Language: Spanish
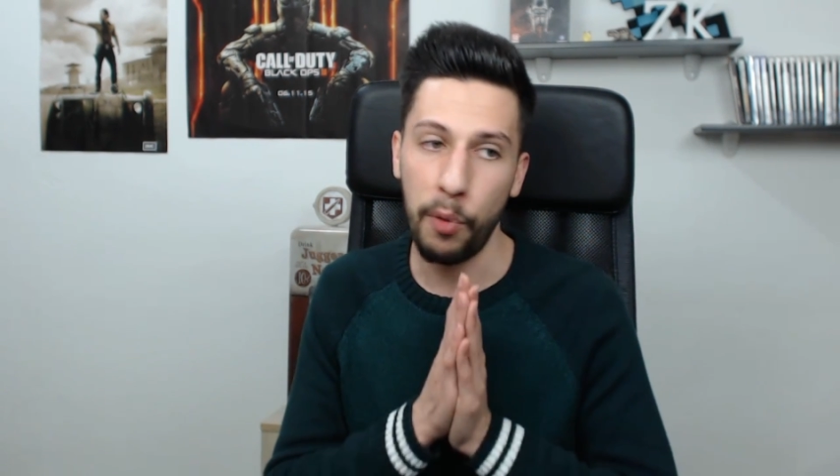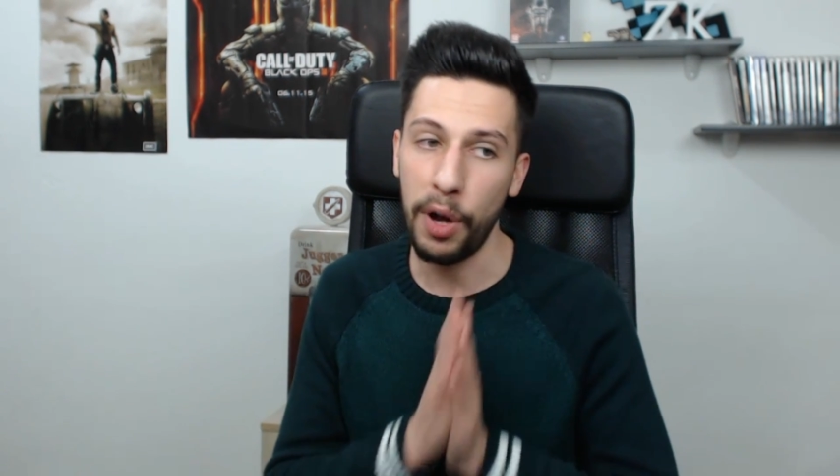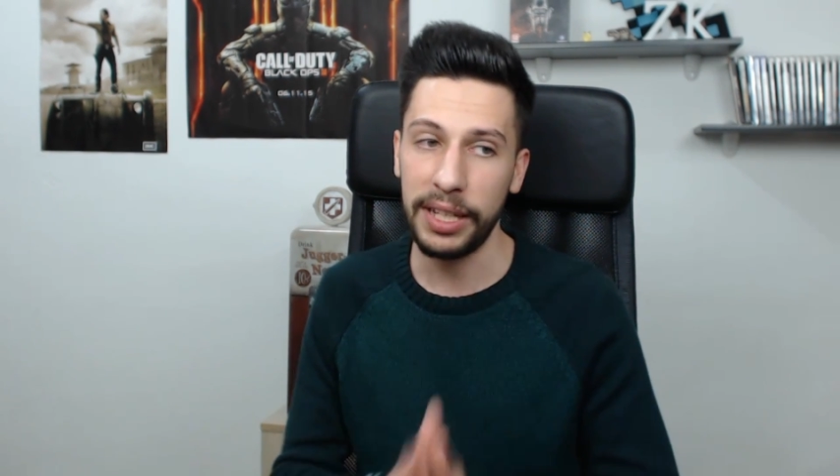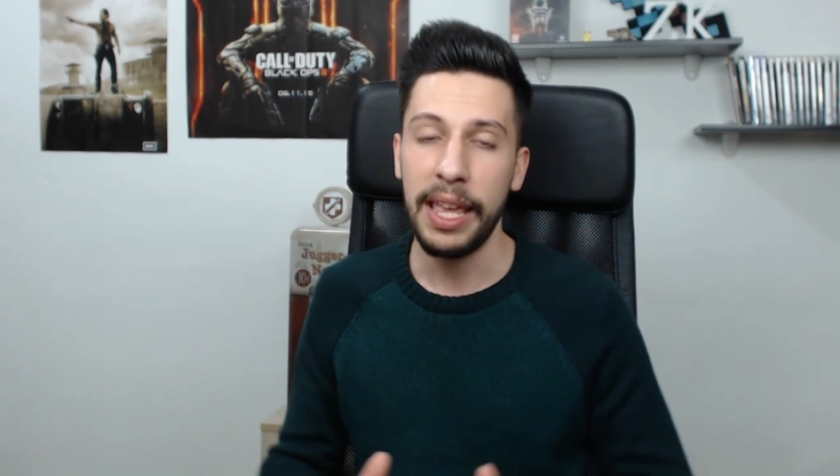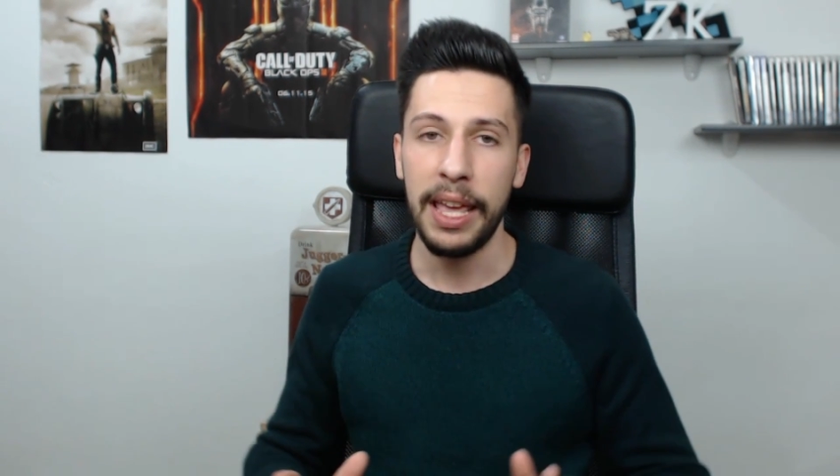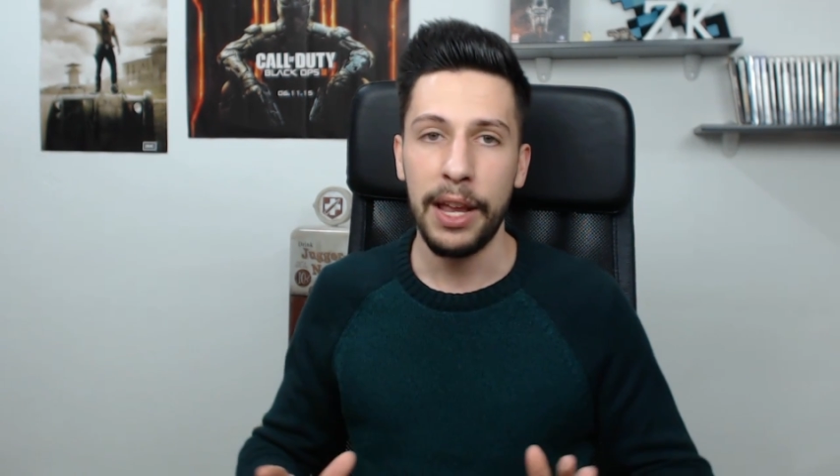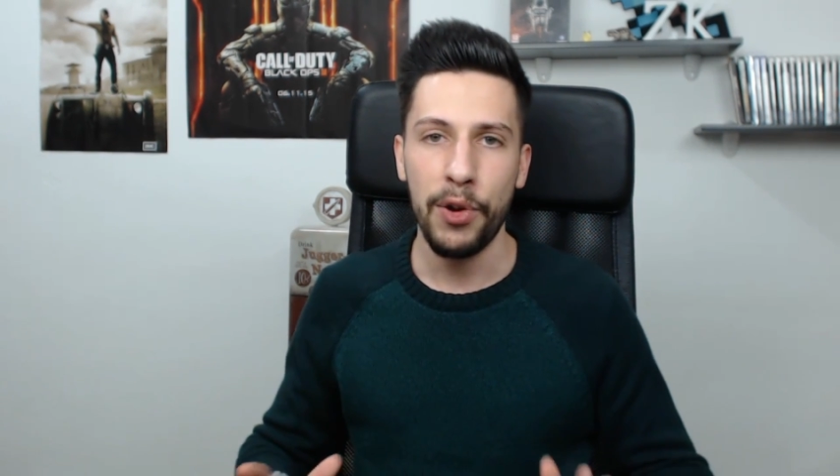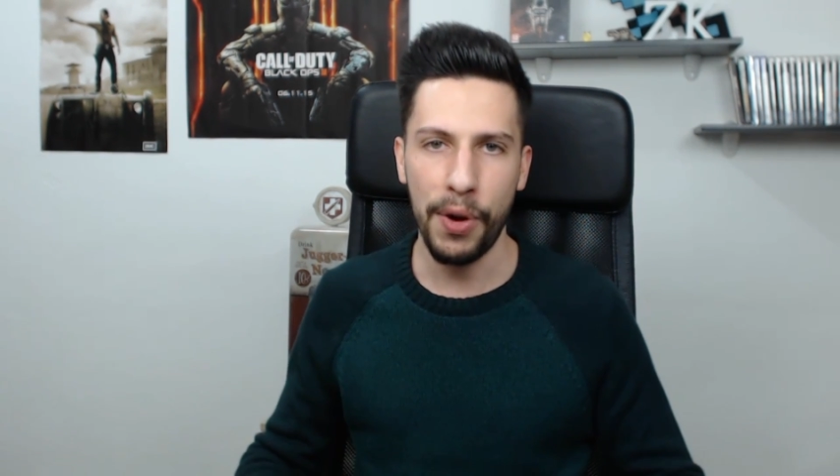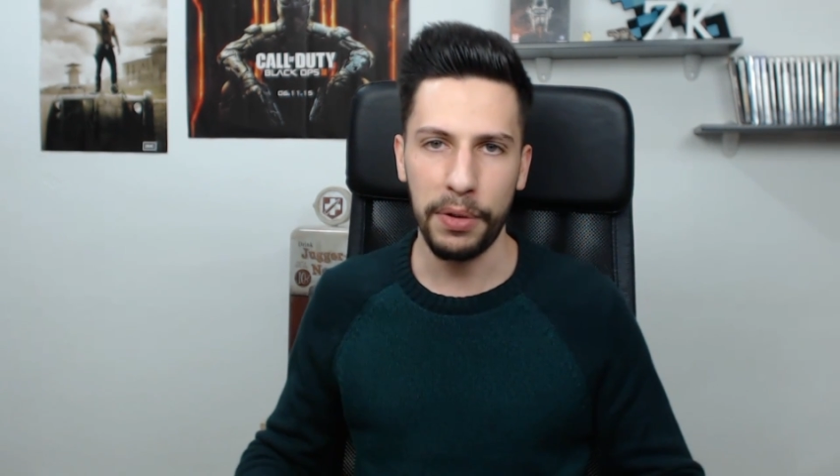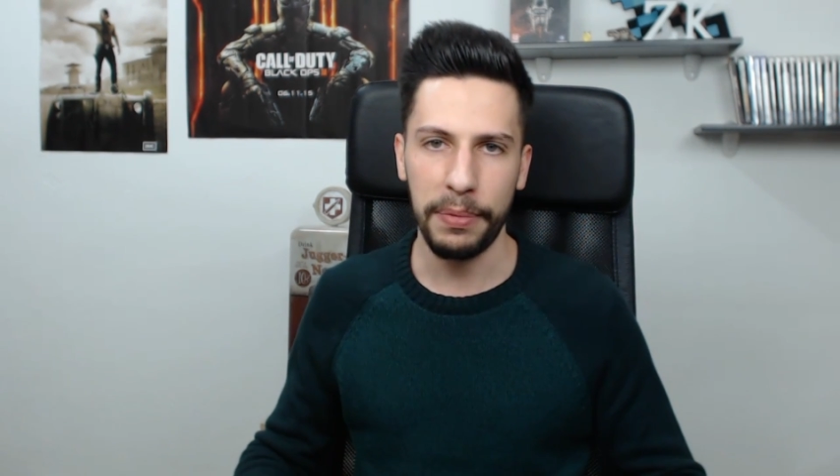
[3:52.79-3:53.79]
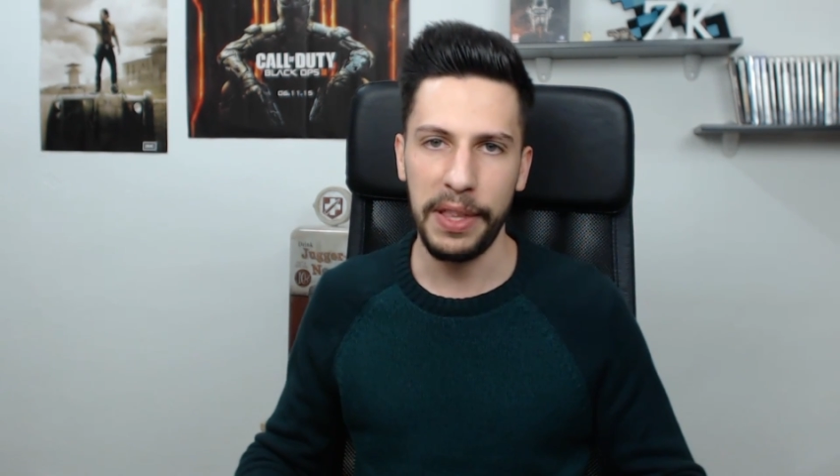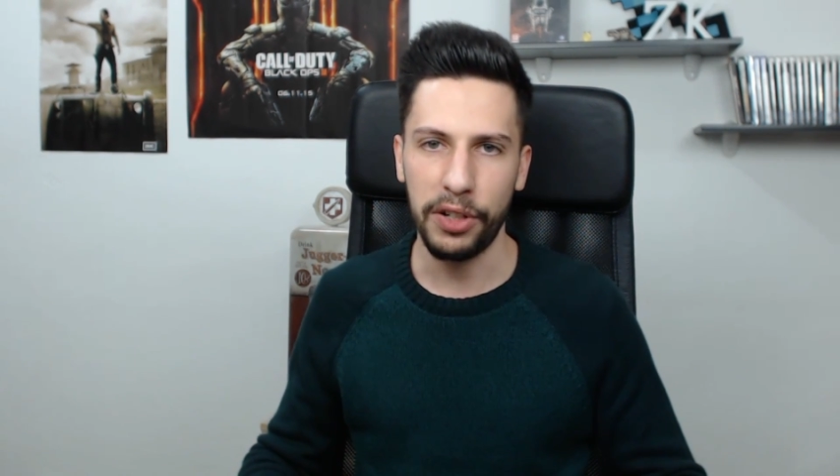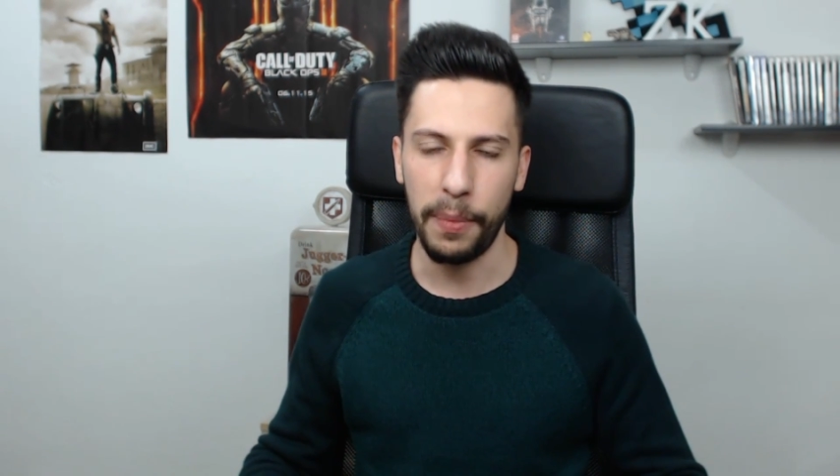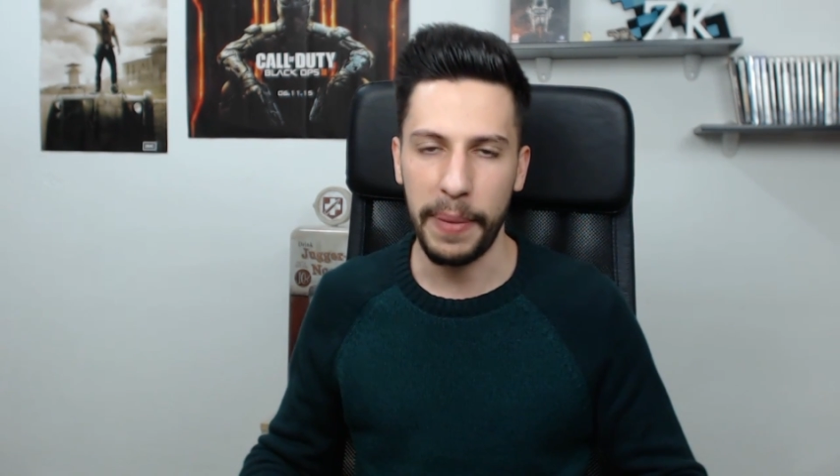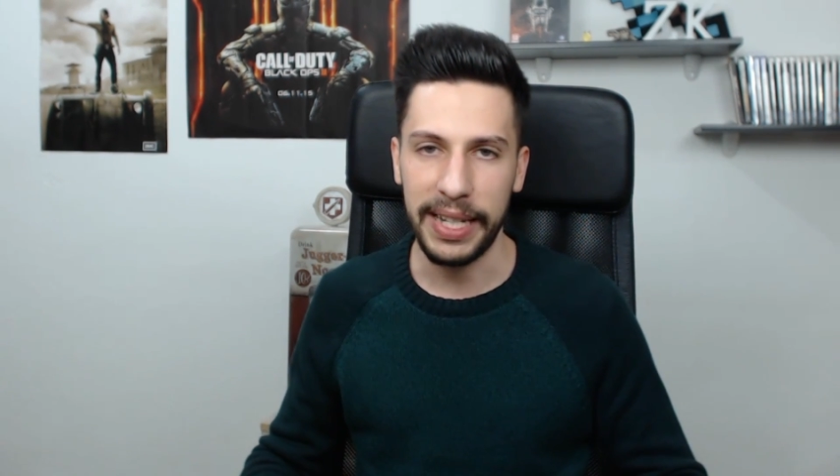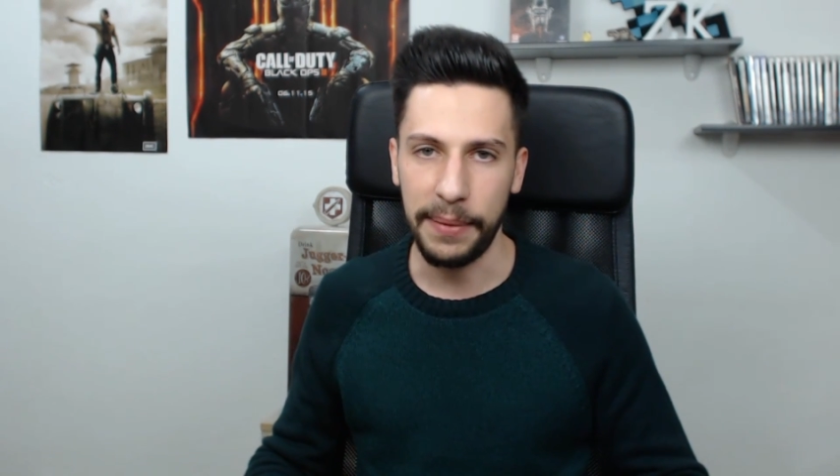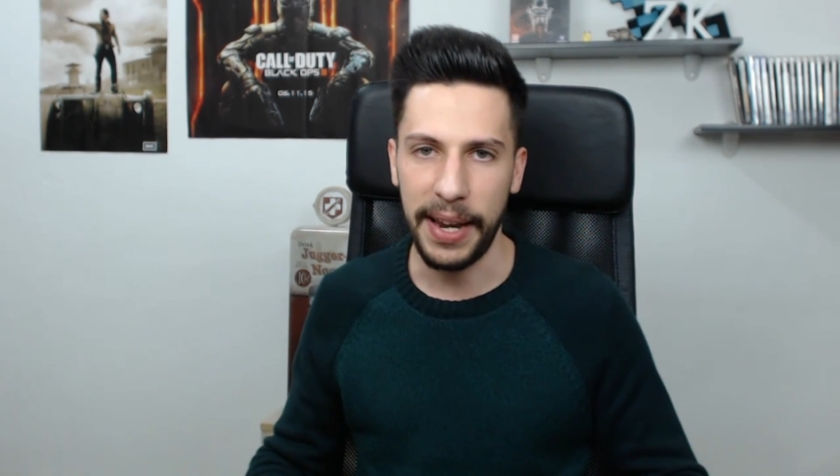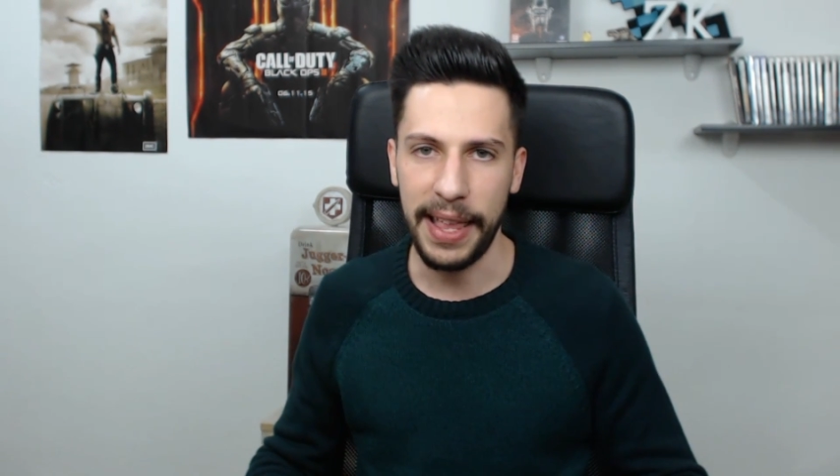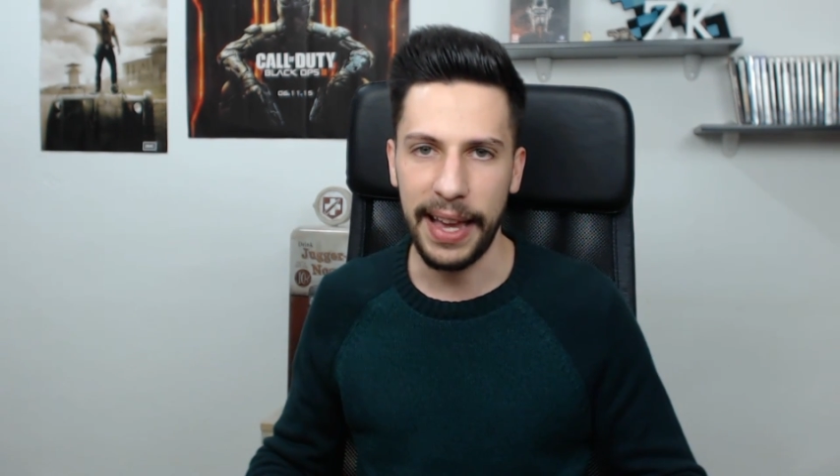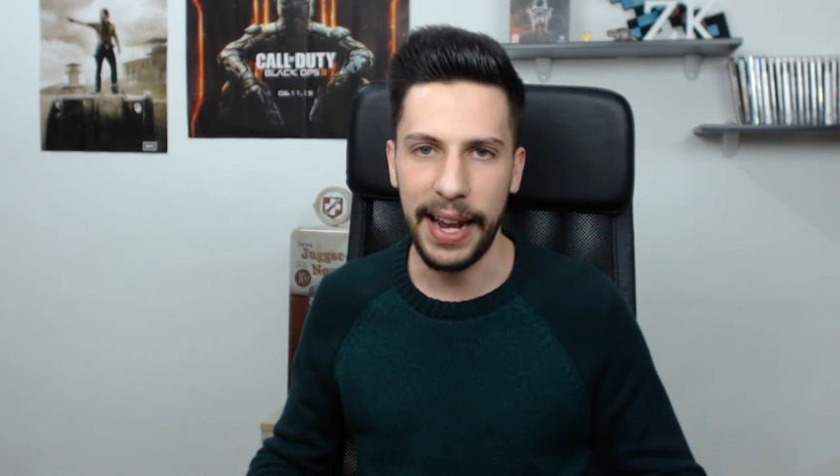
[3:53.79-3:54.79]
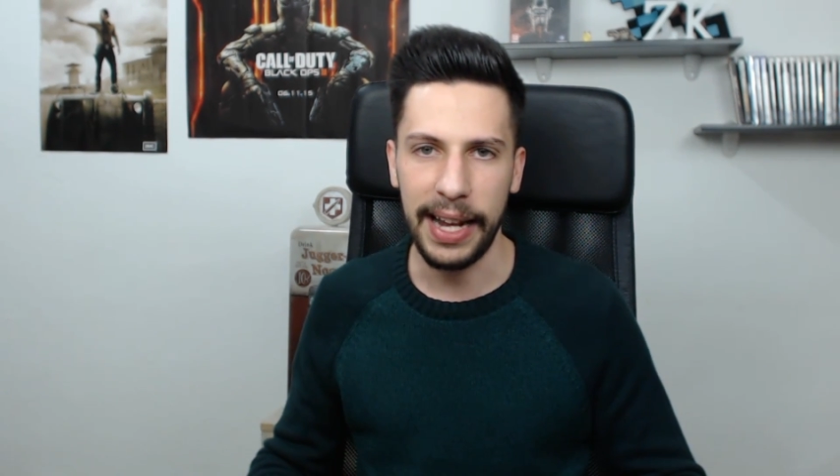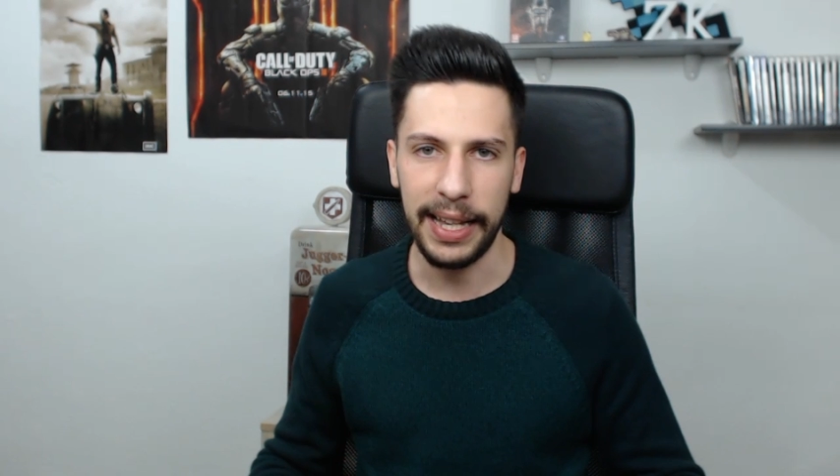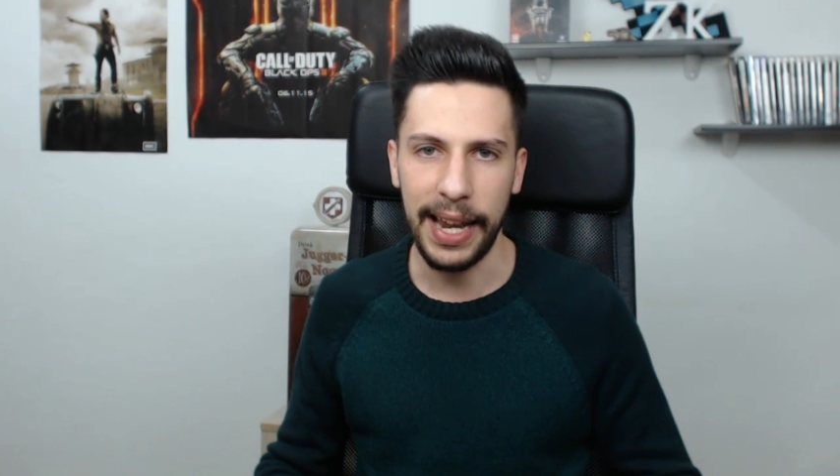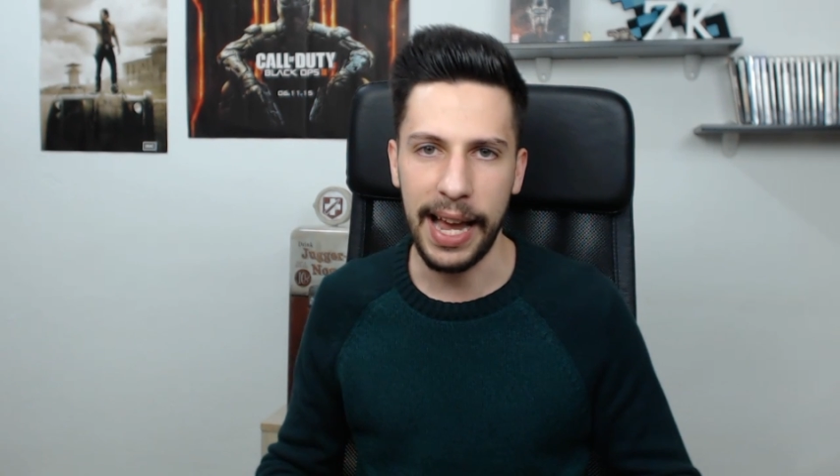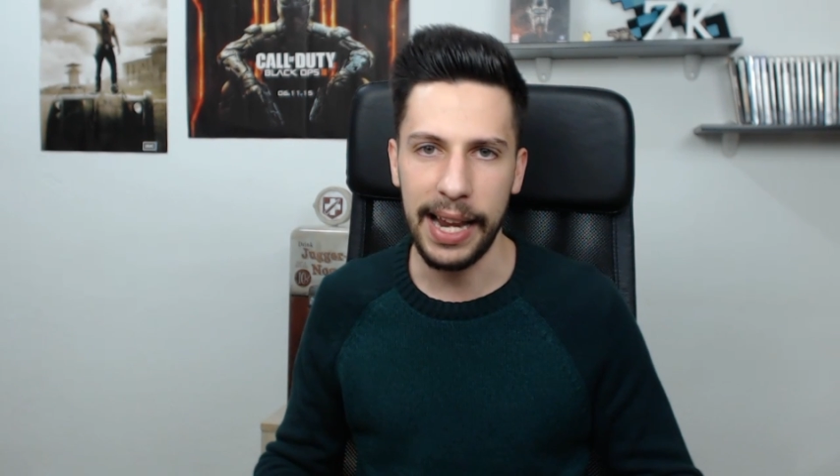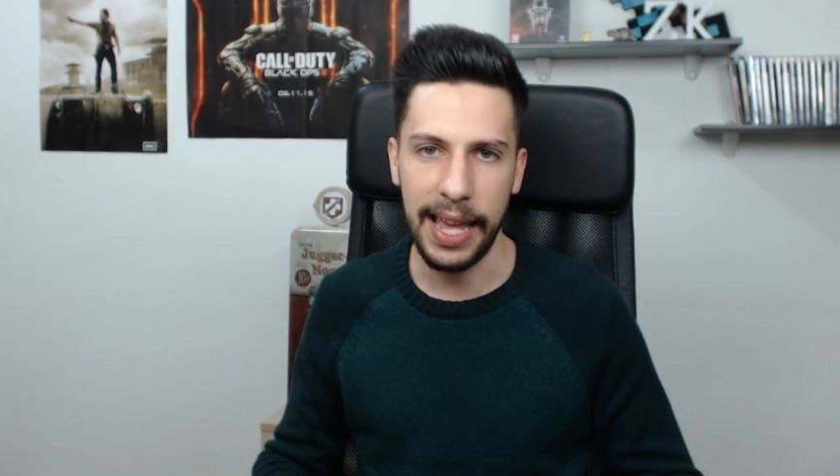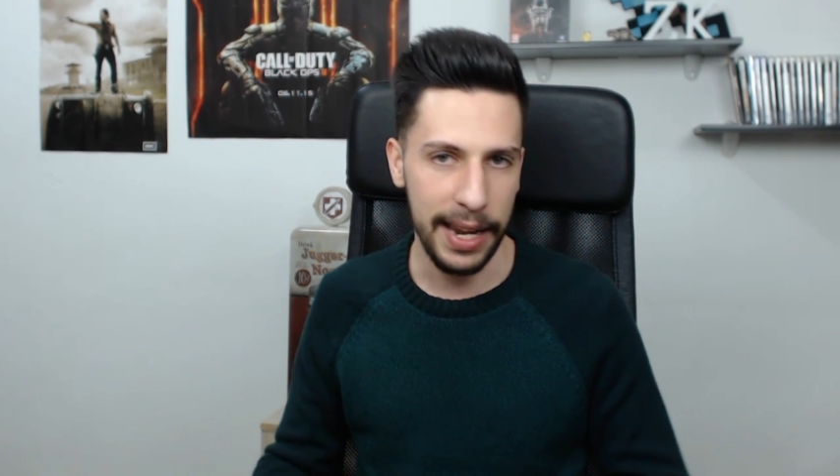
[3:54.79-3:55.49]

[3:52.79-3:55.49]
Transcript: pues nuevos vídeos sorpresa que van a llegar al canal